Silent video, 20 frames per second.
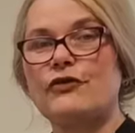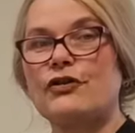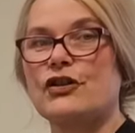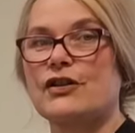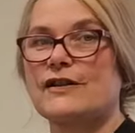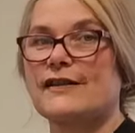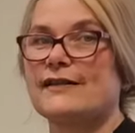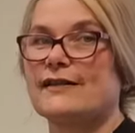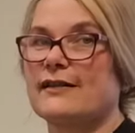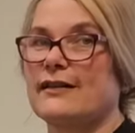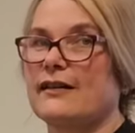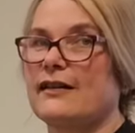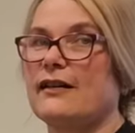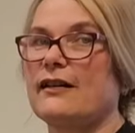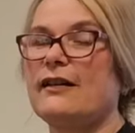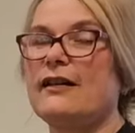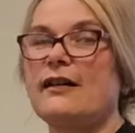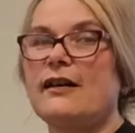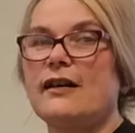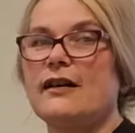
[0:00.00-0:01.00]
wszystkie
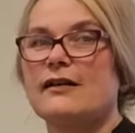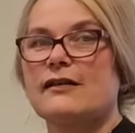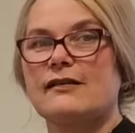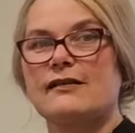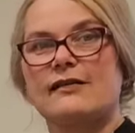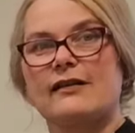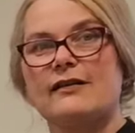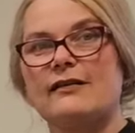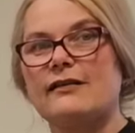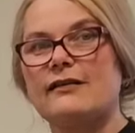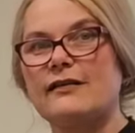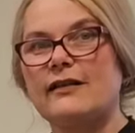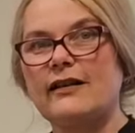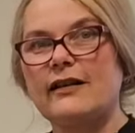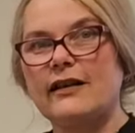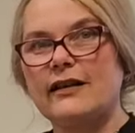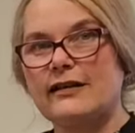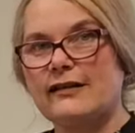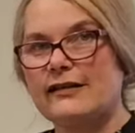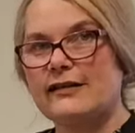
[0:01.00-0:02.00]

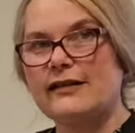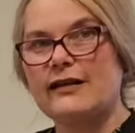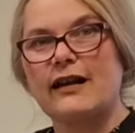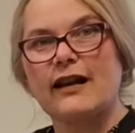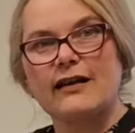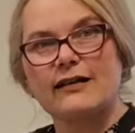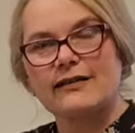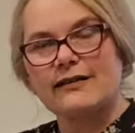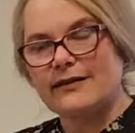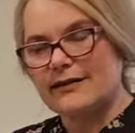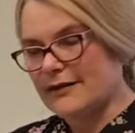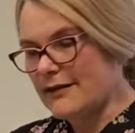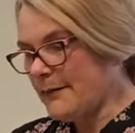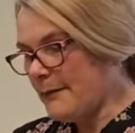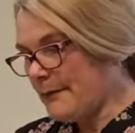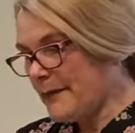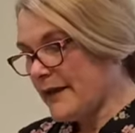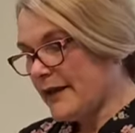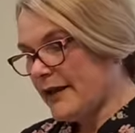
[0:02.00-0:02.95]
cenne ekstrakty,